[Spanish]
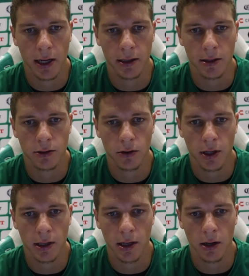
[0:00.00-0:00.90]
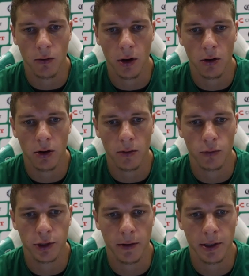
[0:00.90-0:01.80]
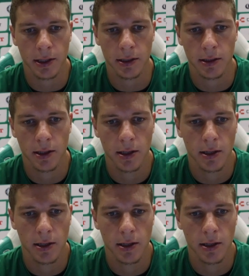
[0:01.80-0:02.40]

la intención que tiene el jugador. Muchas veces